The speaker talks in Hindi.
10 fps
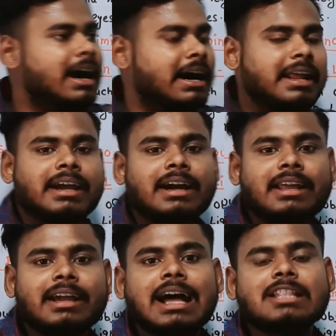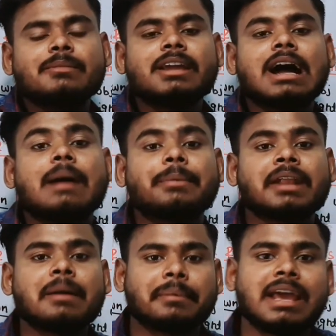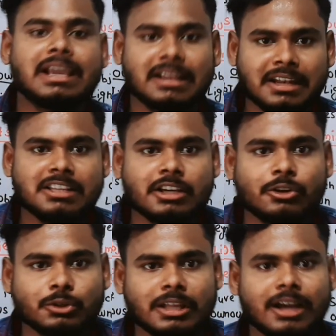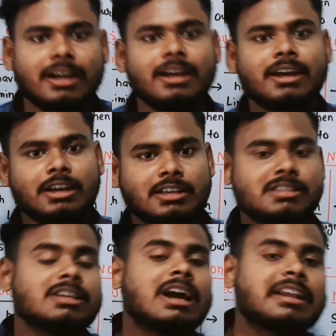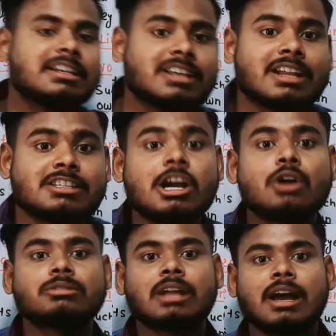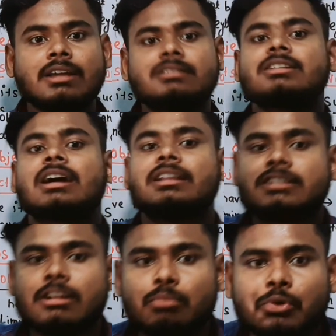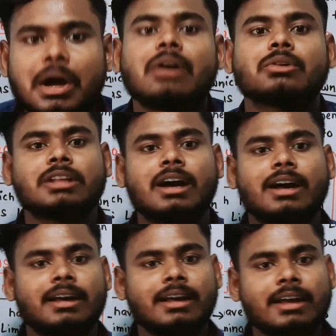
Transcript: हर एक हर एक आदमी का अपना अपना एक नेचर होता है किसी का नेचर अच्छा होता है किसी का नेचर बुरा होता है